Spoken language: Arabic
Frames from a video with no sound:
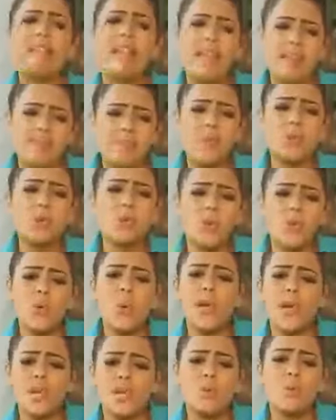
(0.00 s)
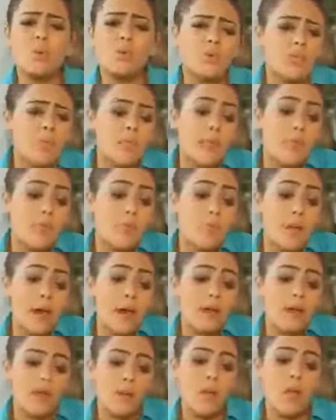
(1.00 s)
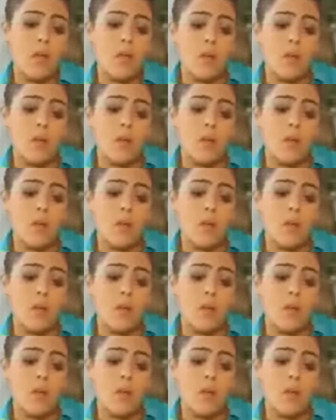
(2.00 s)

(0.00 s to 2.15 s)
لا ما يقولوا هكا نمرو سته مبارك